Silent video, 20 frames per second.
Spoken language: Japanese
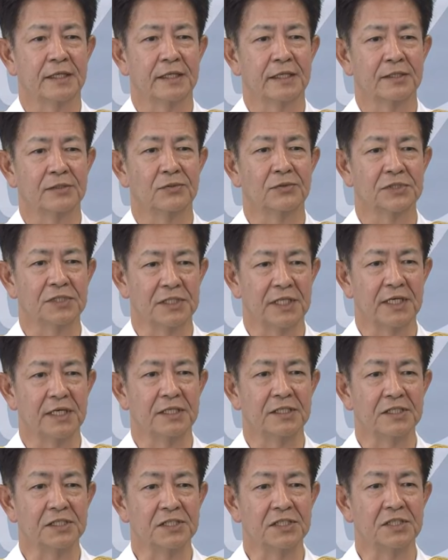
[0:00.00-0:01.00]
総じ
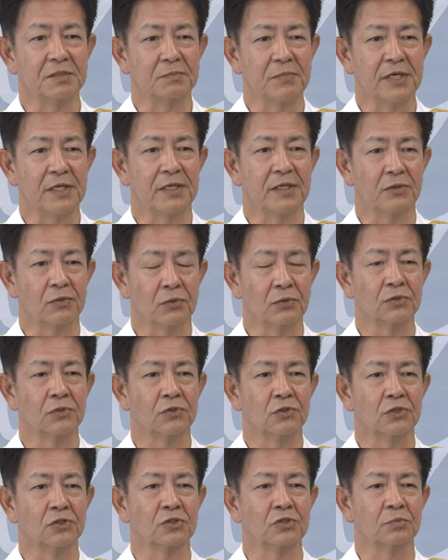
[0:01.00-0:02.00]
て日米豪
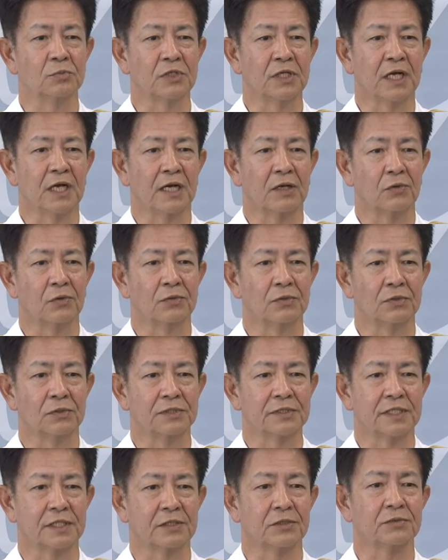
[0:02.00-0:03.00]
の取り組みが今
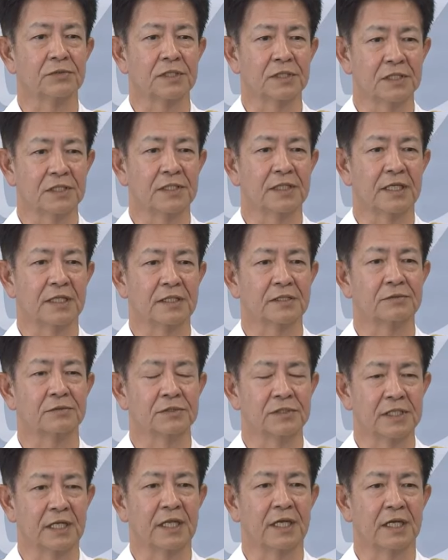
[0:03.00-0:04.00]
後、積極的になってく
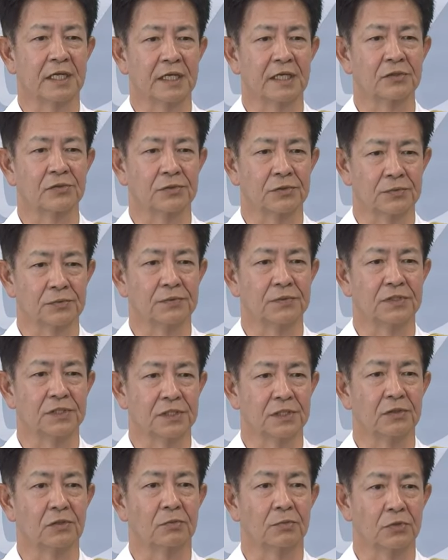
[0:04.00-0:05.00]
るんじゃないかなというふうに
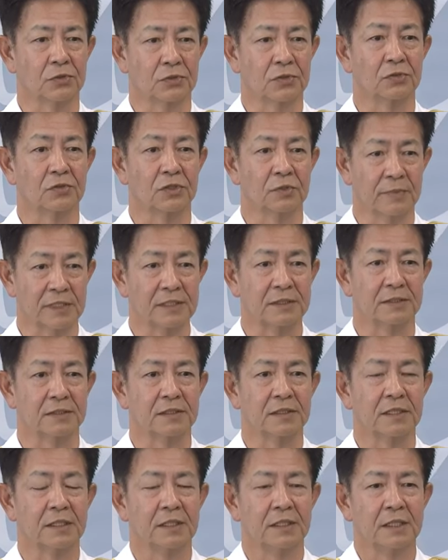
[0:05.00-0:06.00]
思っております。
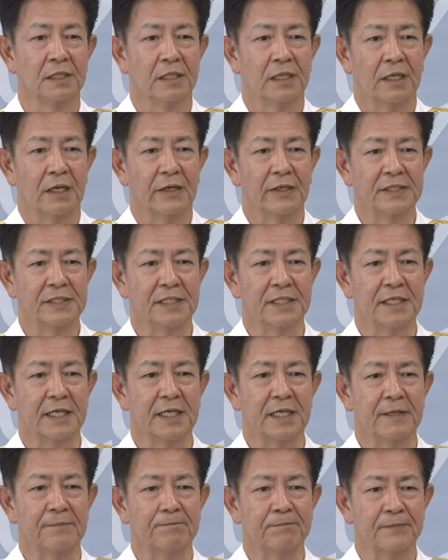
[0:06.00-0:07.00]
合わせ
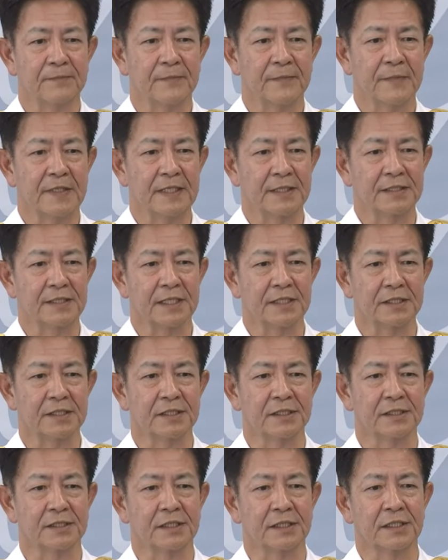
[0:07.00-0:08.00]
て最
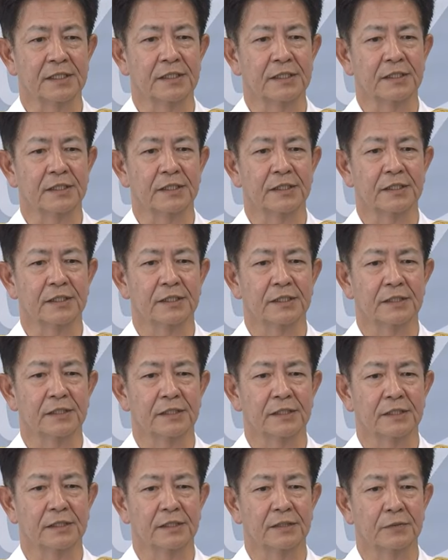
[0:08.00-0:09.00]
近、
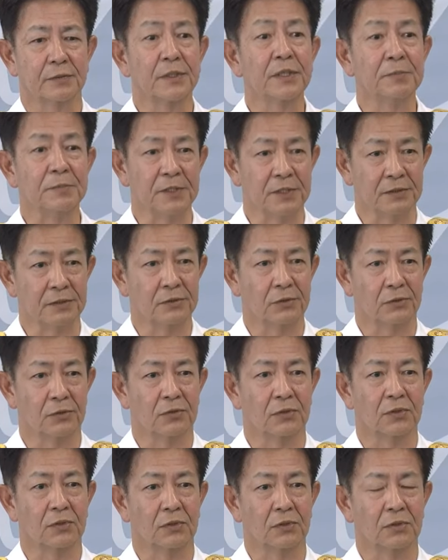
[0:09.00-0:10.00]
えフィリピンと
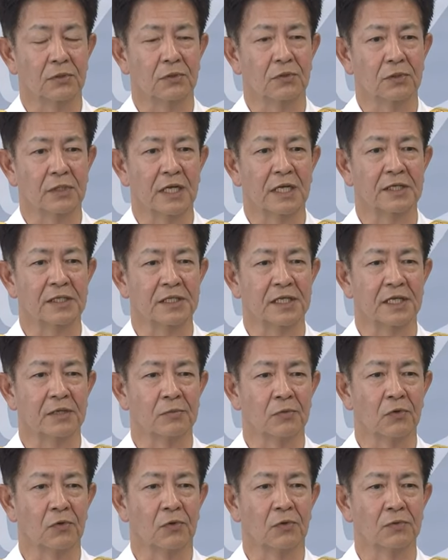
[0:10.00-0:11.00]
の関係
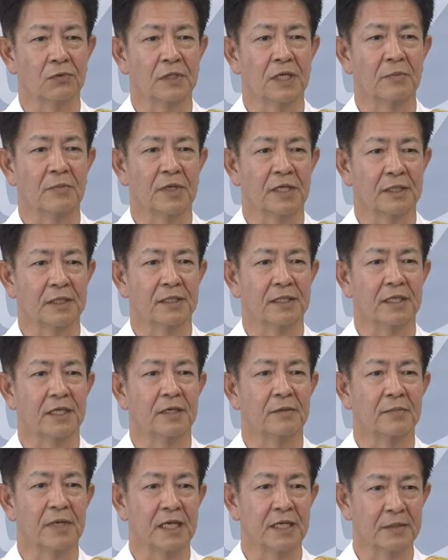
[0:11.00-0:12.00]
も深まっ
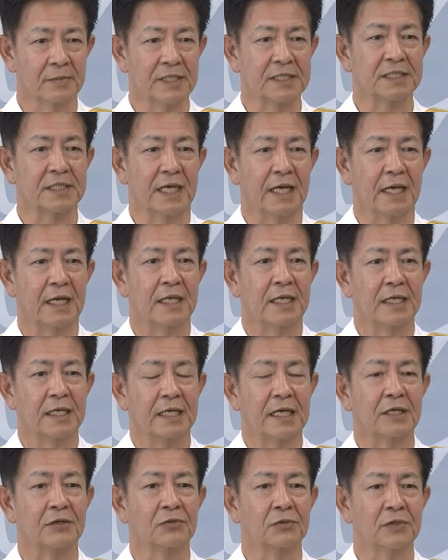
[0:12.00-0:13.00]
てまいりました。可能